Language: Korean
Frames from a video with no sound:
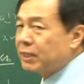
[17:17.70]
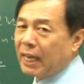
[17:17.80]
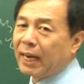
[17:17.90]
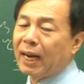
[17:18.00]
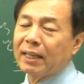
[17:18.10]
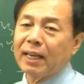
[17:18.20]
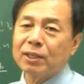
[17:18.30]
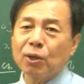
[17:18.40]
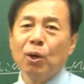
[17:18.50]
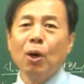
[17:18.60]
재난에
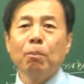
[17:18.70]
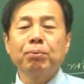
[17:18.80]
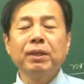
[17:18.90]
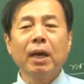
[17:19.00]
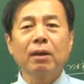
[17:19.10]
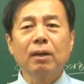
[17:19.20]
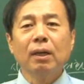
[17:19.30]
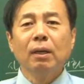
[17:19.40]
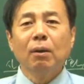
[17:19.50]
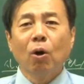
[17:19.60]
대해서 피해를
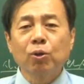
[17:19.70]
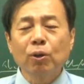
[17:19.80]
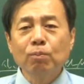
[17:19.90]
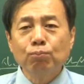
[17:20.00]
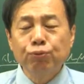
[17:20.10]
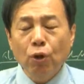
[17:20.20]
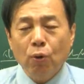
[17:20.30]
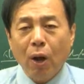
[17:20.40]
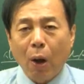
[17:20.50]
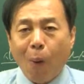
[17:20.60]
어떤 무력화,